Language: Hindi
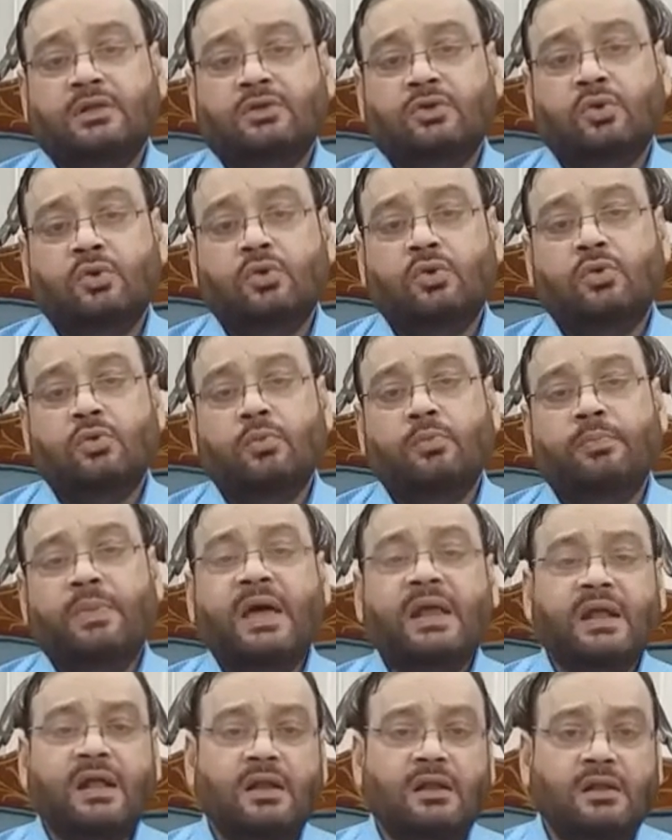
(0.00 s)
तो
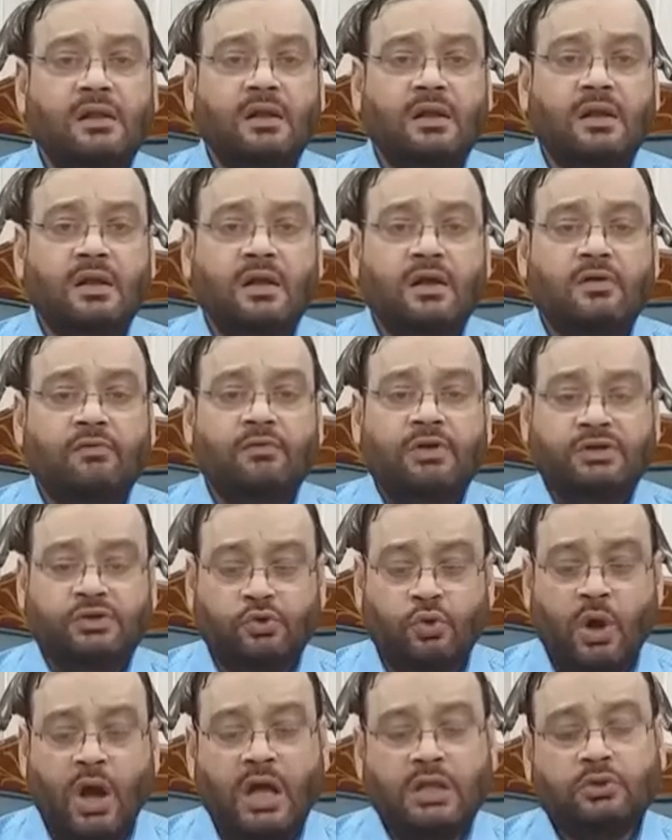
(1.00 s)
बहरहाल
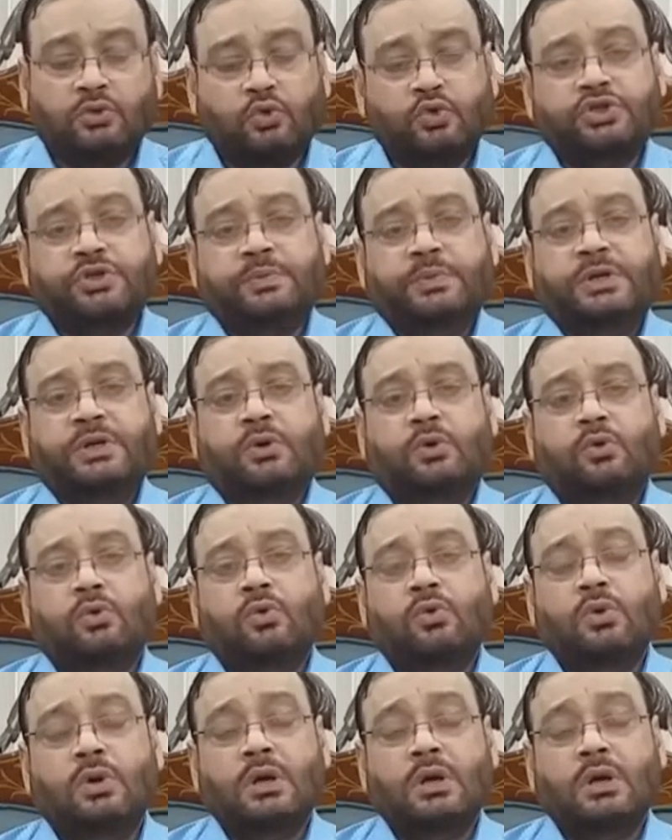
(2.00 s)
वजूहत कुछ भी हों